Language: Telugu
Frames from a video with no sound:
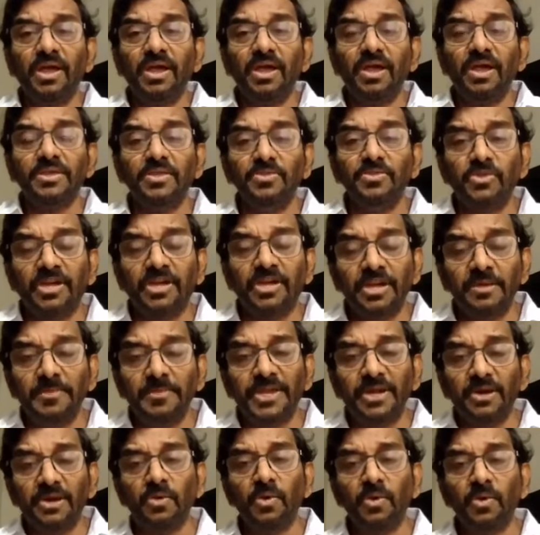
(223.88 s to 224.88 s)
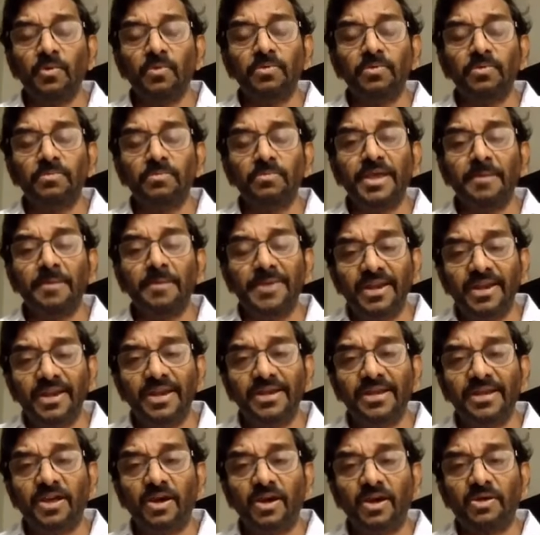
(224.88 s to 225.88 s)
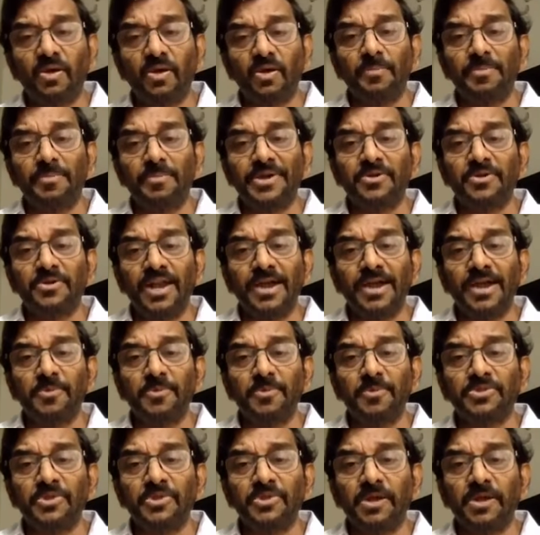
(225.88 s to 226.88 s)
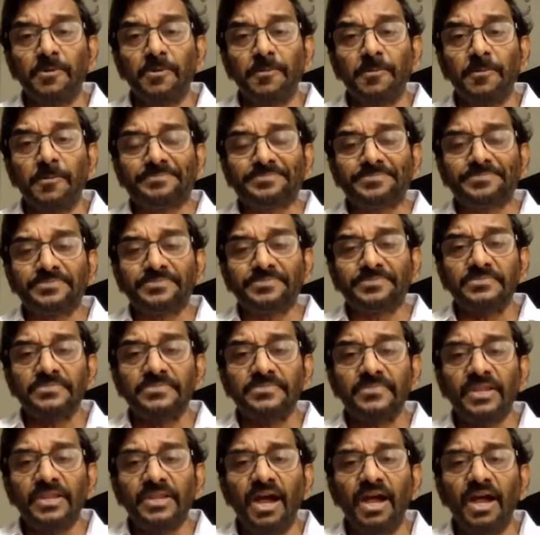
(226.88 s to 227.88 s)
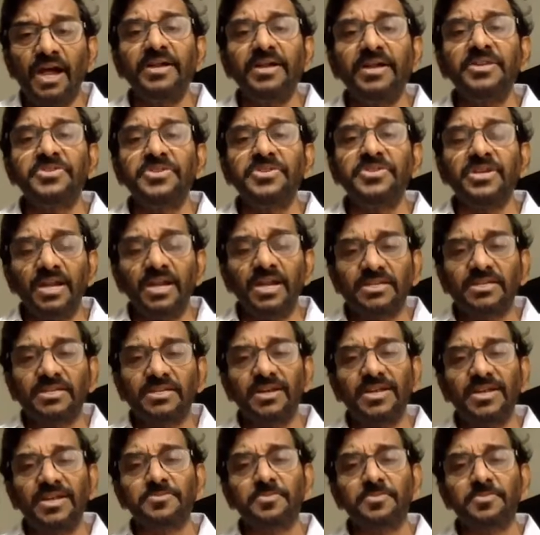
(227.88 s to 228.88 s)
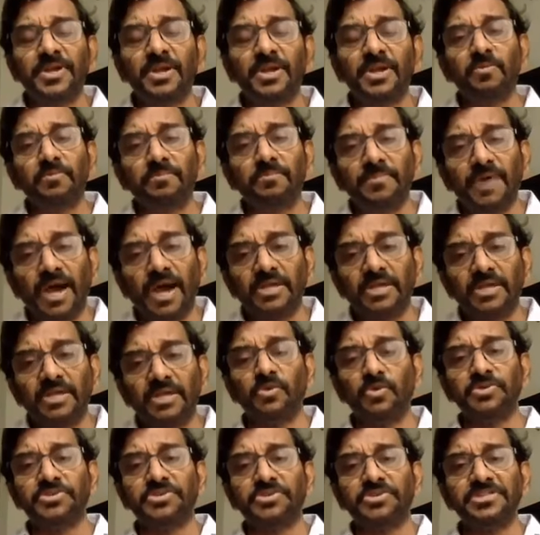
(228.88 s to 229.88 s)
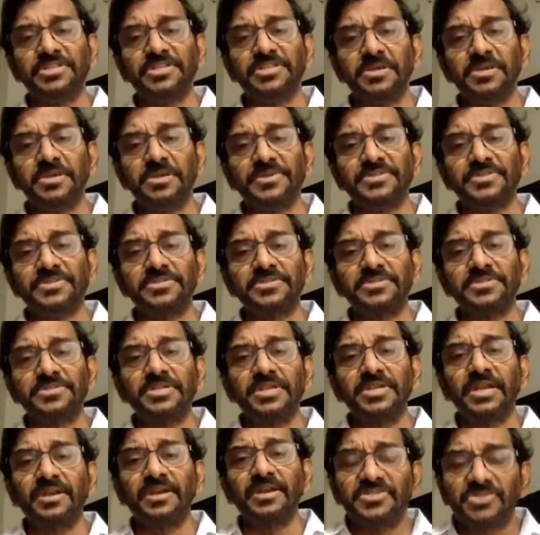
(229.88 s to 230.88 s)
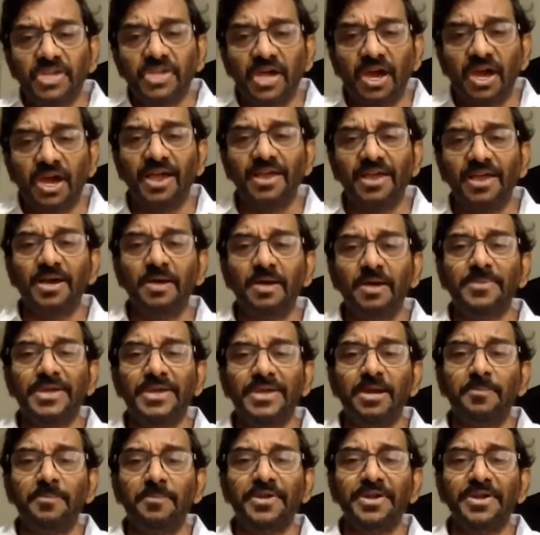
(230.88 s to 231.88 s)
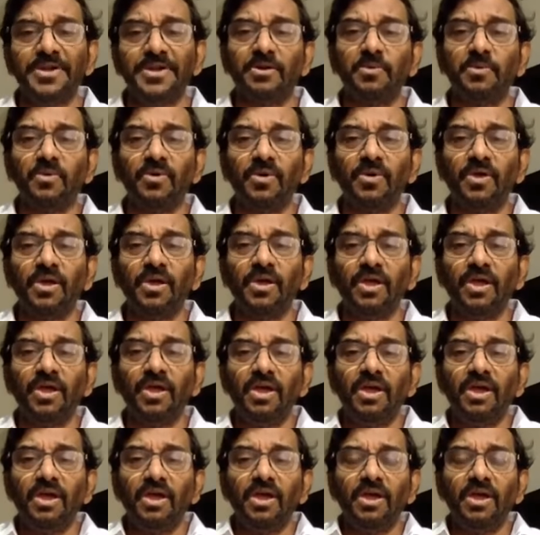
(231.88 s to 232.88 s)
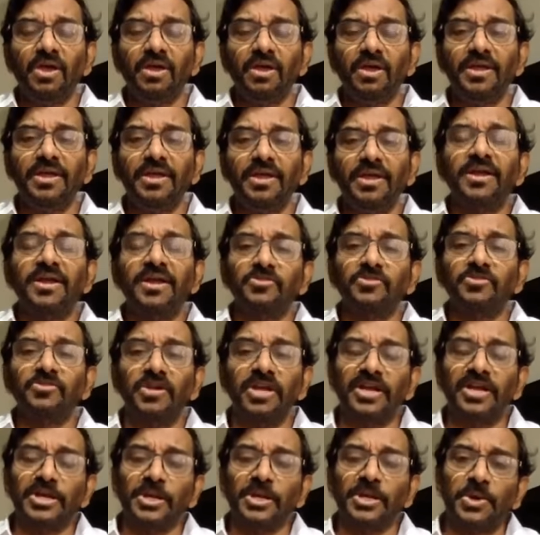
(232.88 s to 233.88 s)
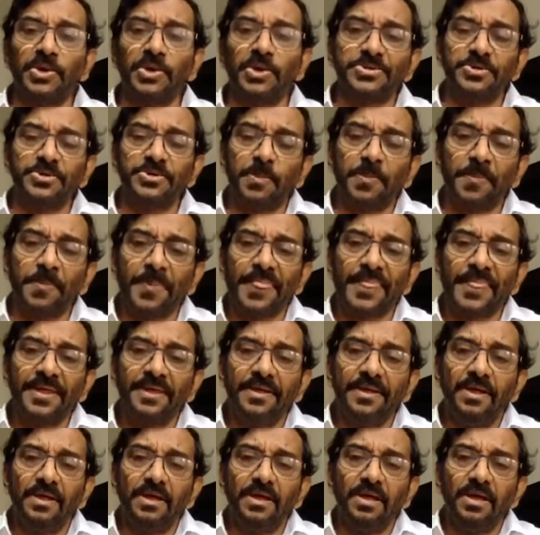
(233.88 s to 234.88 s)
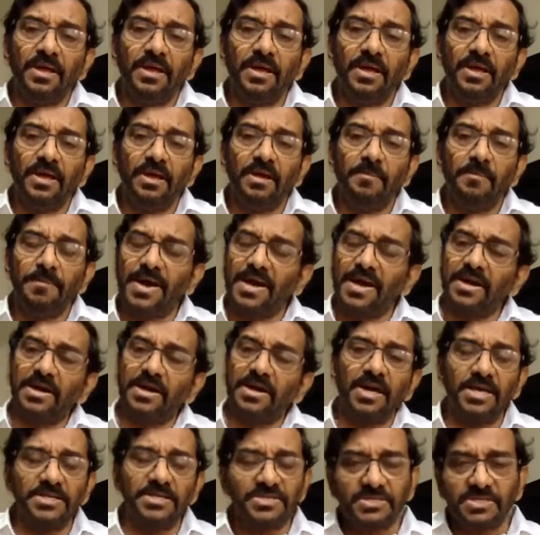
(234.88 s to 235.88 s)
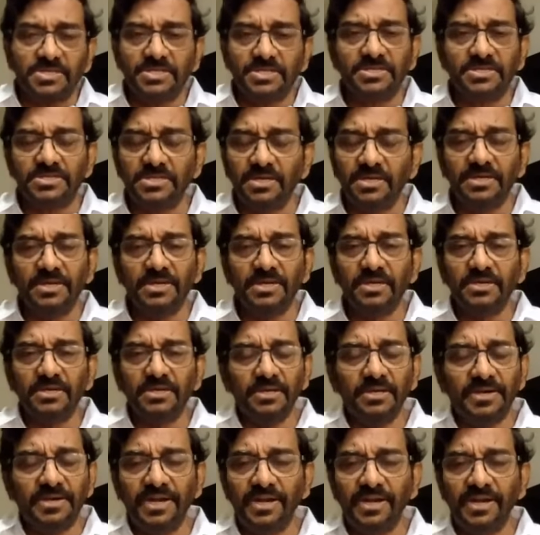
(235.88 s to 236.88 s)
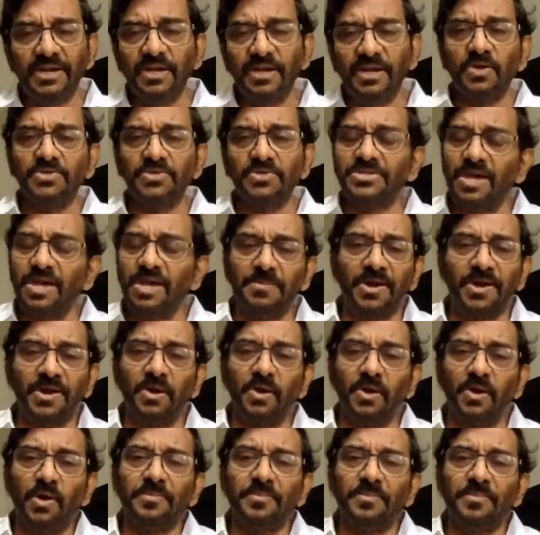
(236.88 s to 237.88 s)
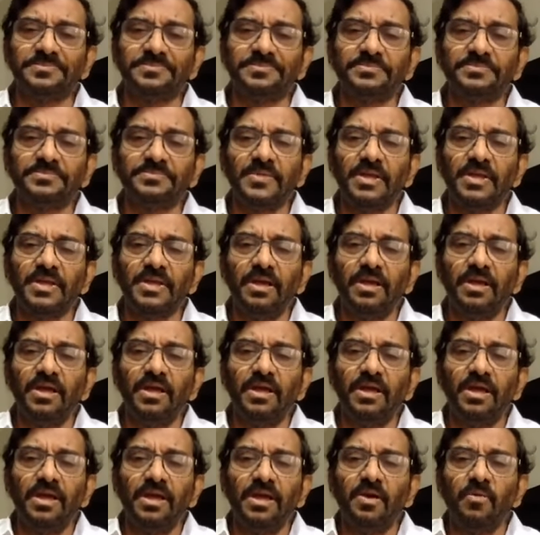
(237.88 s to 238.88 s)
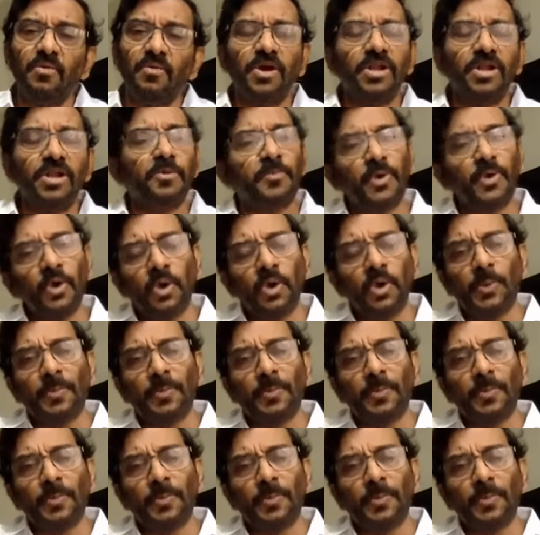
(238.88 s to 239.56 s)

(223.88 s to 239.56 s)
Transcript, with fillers: ఎందుకని మీరు మీ ఎమ్మెల్యేలను కంట్రోల్లో పెట్టుకోలేకపోతున్నారు అక్కడి నుంచి కలెక్టర్లు ఎస్పీలు మాకెందుకు వచ్చిందని చెప్పేసి నిస్సహాయాలుగా మిగిలిపోయినారు నేను అడుగుతున్నాను ఈరోజు మర్కస్ ఢిల్లీలో సభలో వాళ్ళు ఎప్పుడో